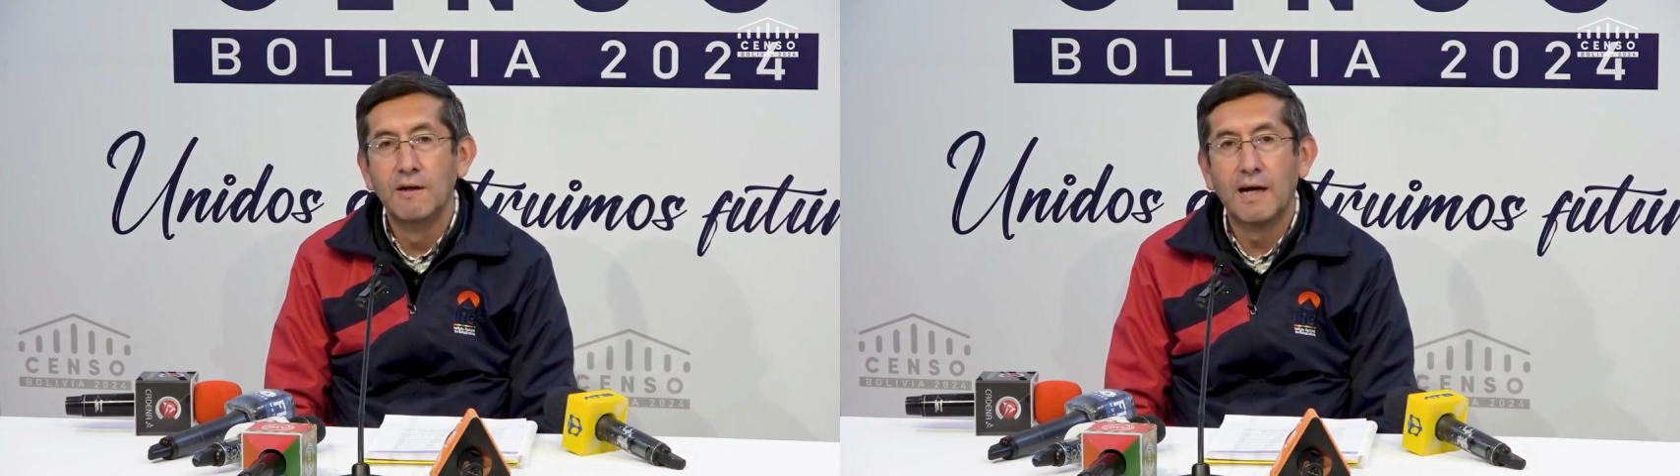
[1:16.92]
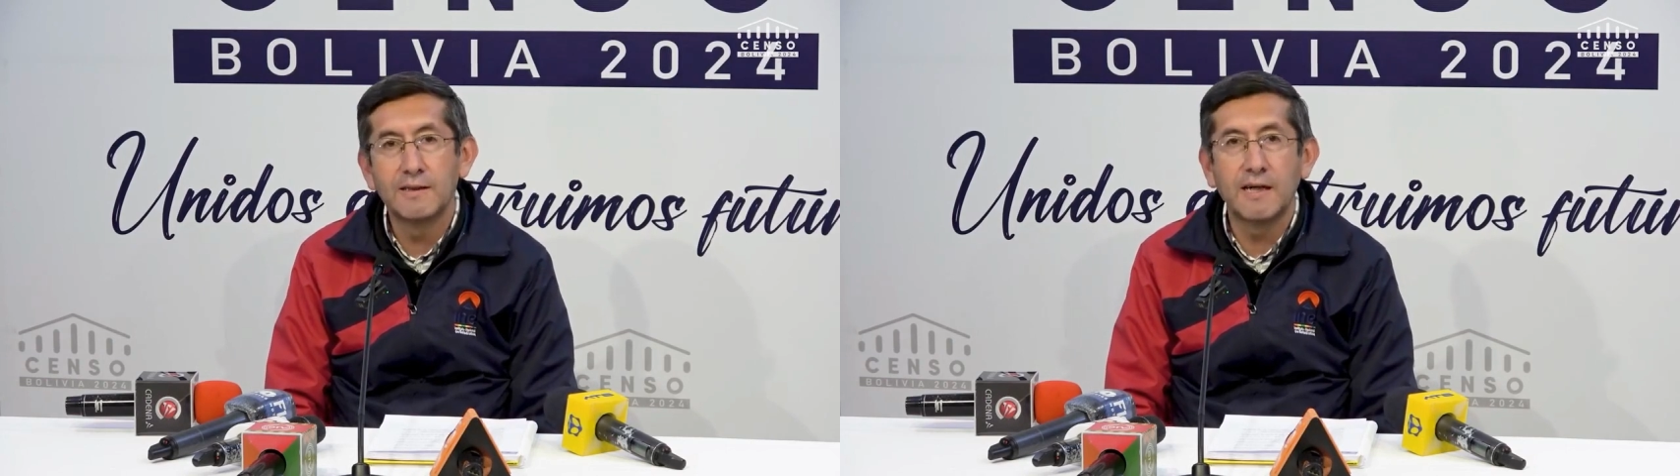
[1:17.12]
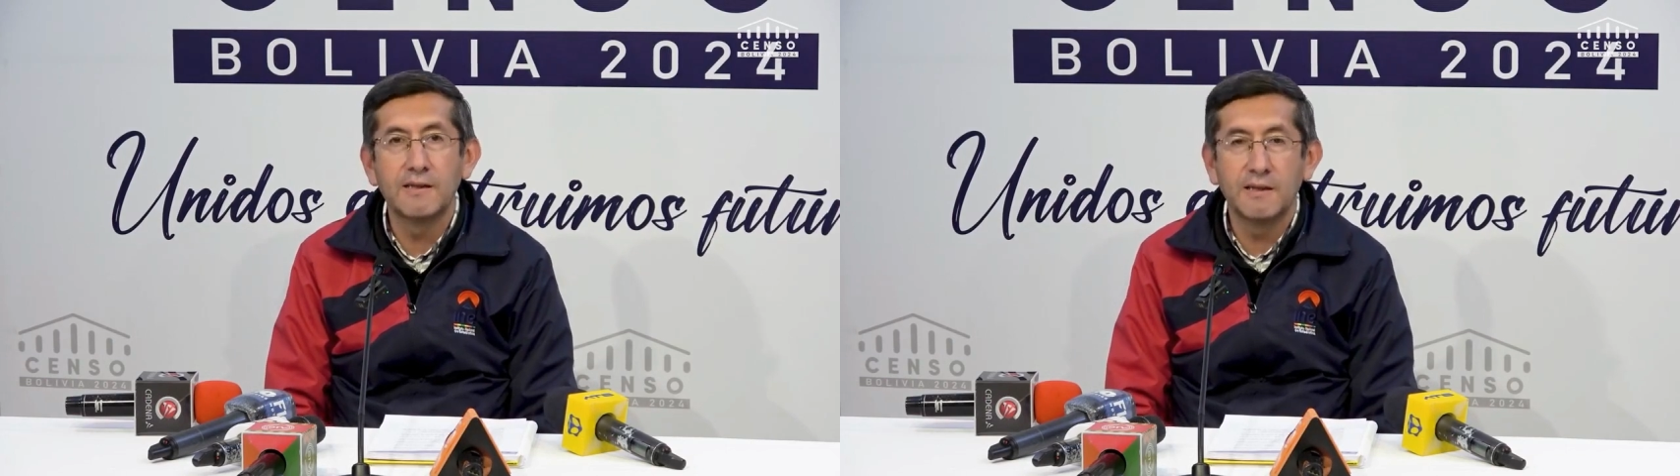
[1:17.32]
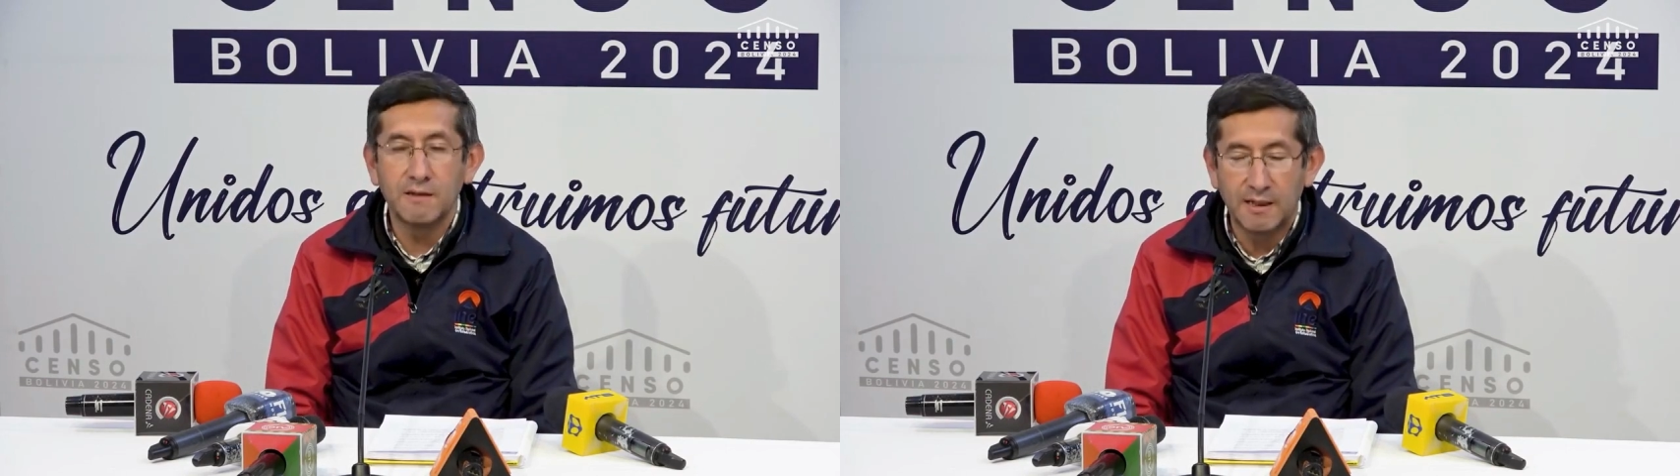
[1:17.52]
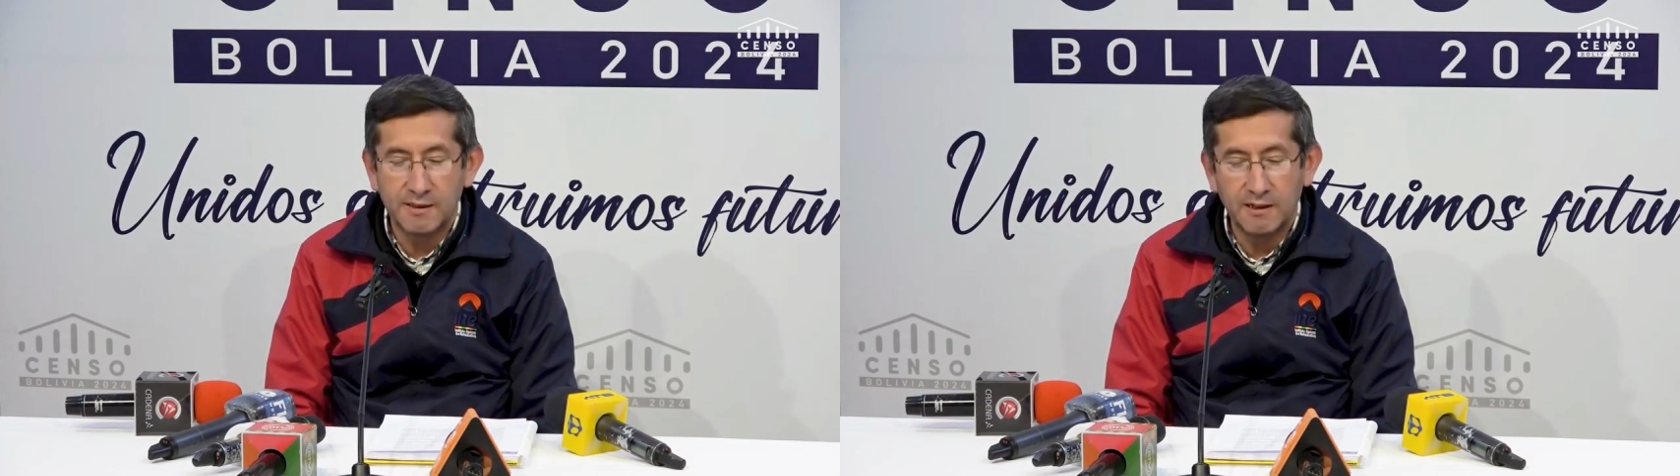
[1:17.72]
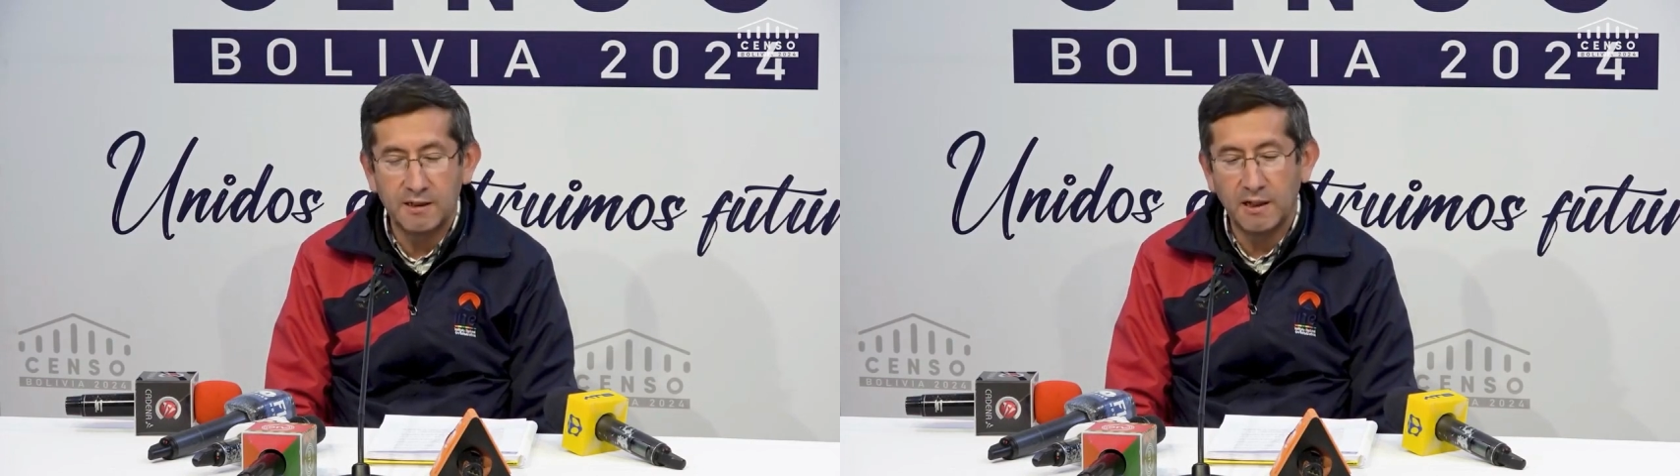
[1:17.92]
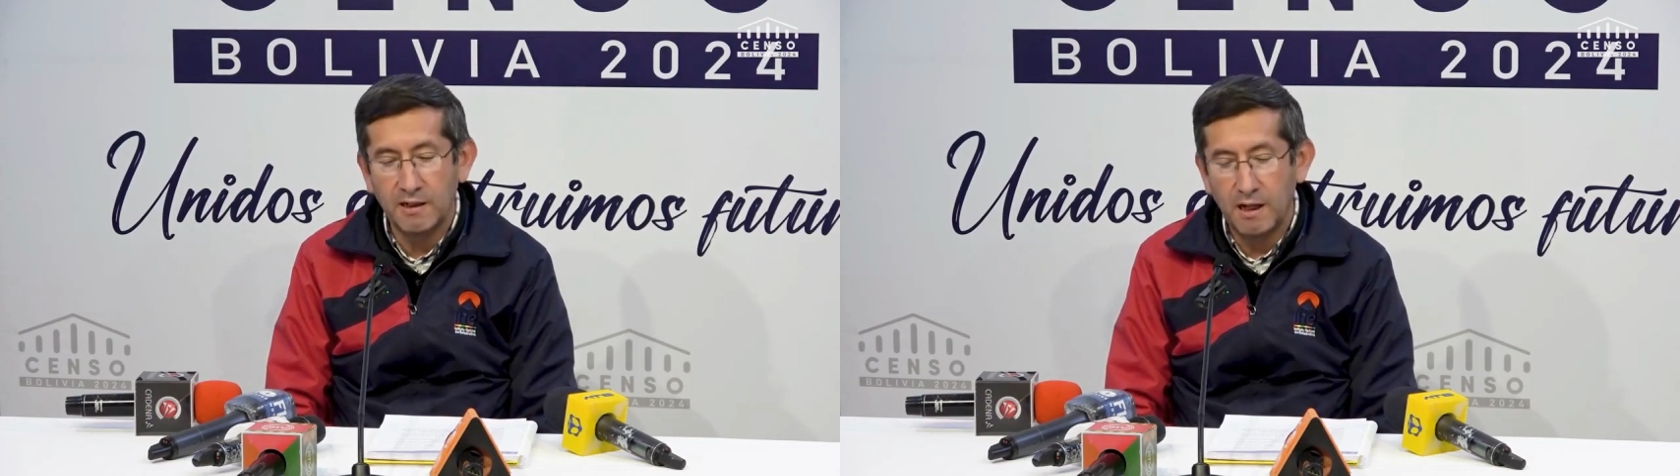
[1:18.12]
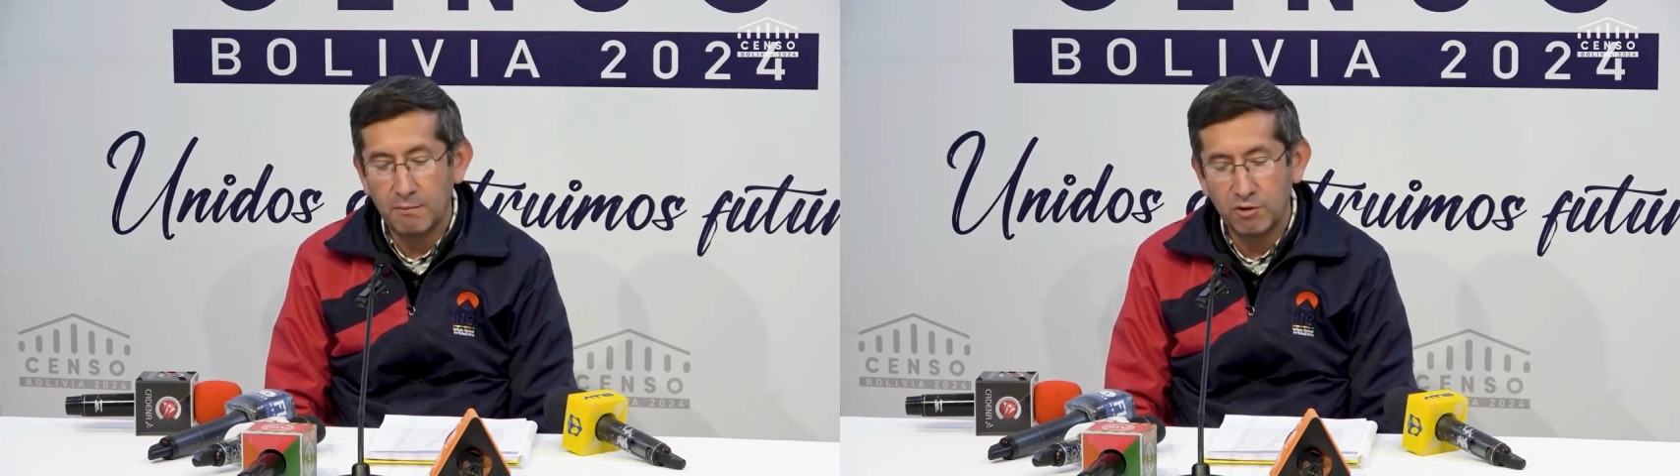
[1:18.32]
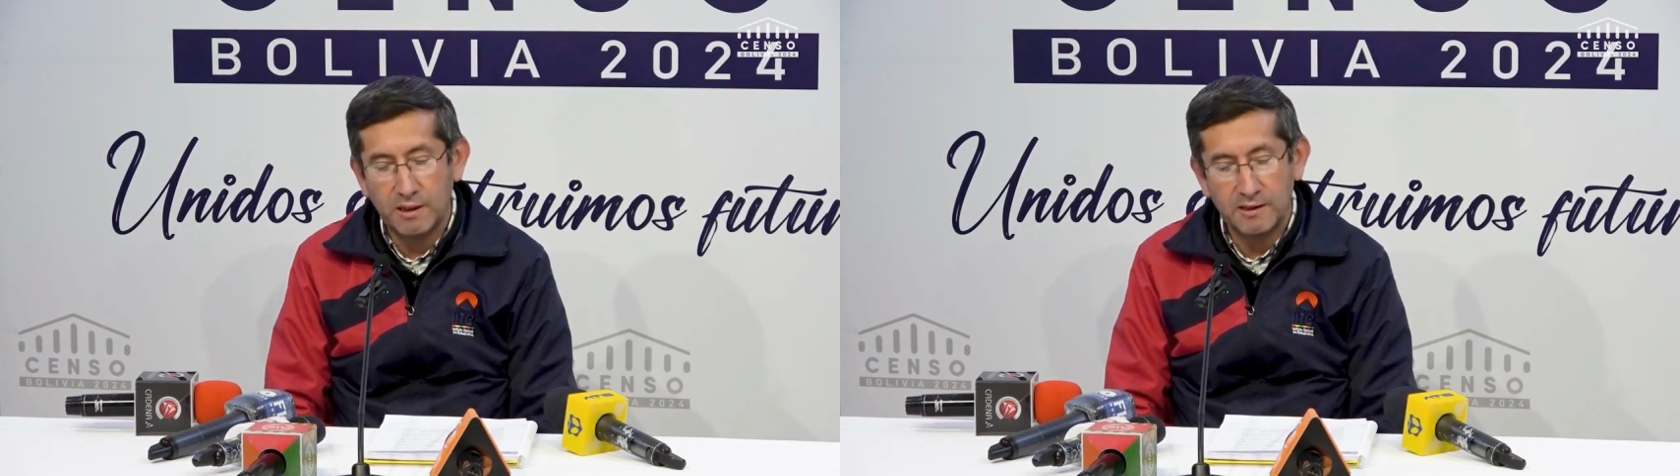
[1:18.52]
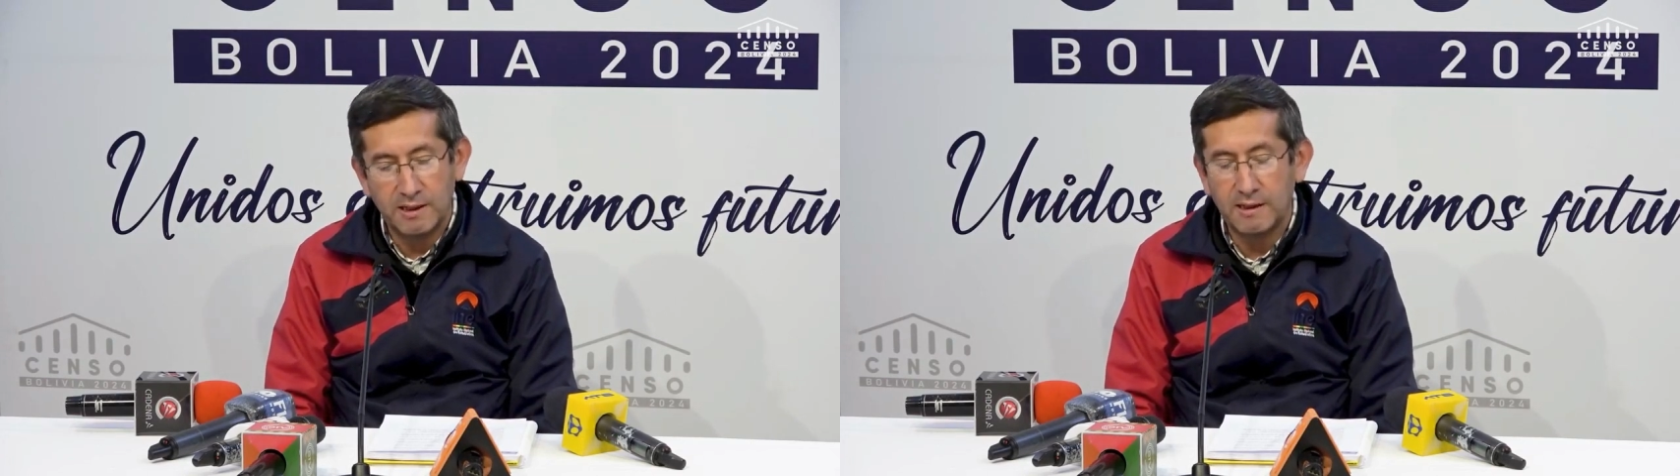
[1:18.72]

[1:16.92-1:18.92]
hasta que, hasta que tengamos las